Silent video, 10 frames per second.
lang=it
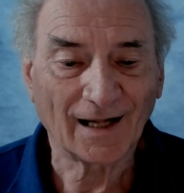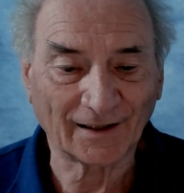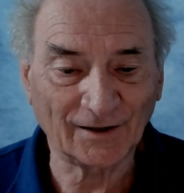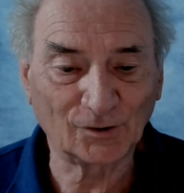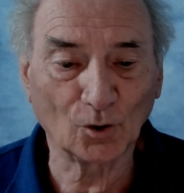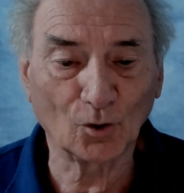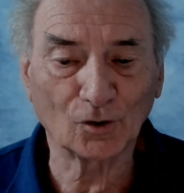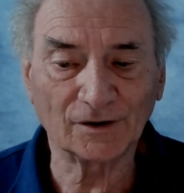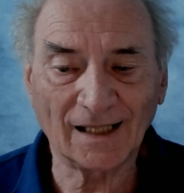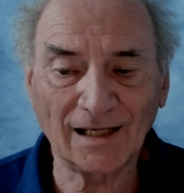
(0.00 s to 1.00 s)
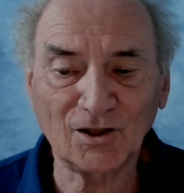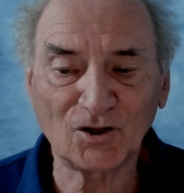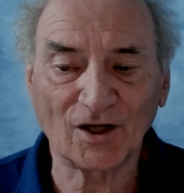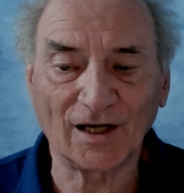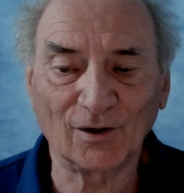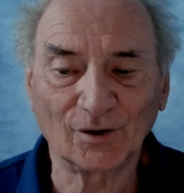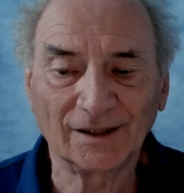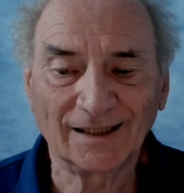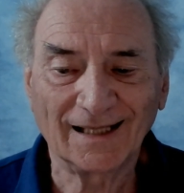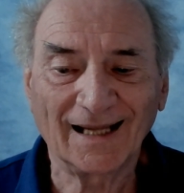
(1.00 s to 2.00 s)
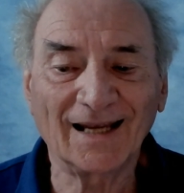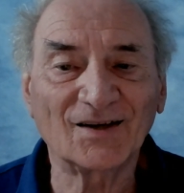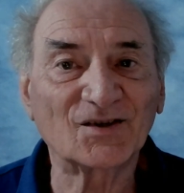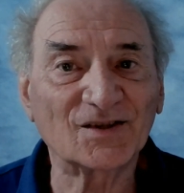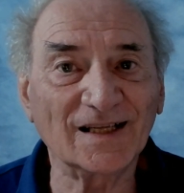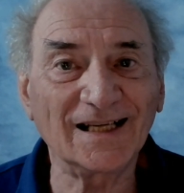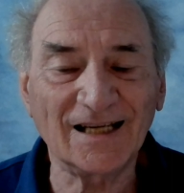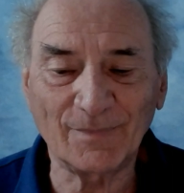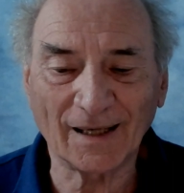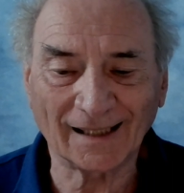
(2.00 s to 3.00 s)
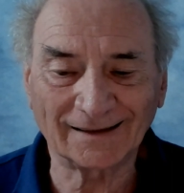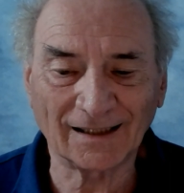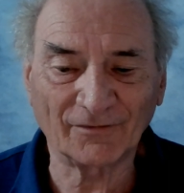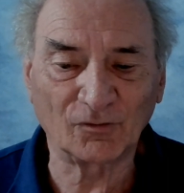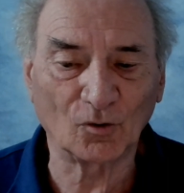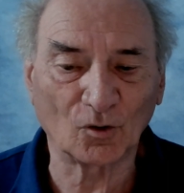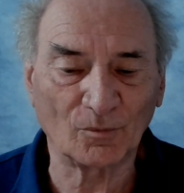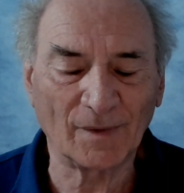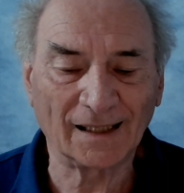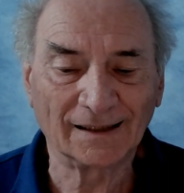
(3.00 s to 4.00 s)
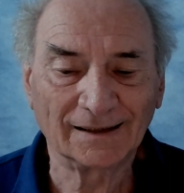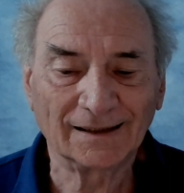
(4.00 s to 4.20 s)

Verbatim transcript: ritorna al cielo e si libera dalla forma,